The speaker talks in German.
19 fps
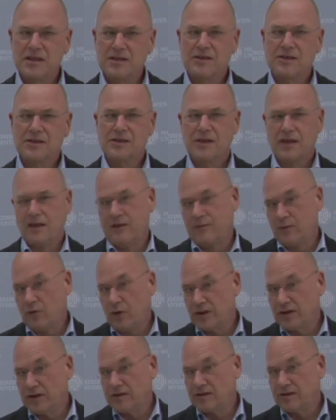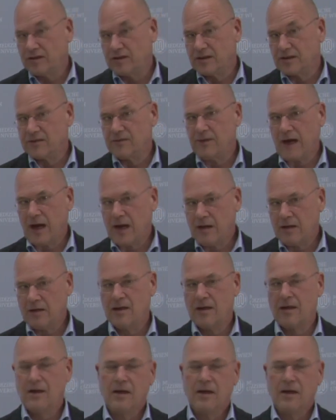Das erfordert das Fach.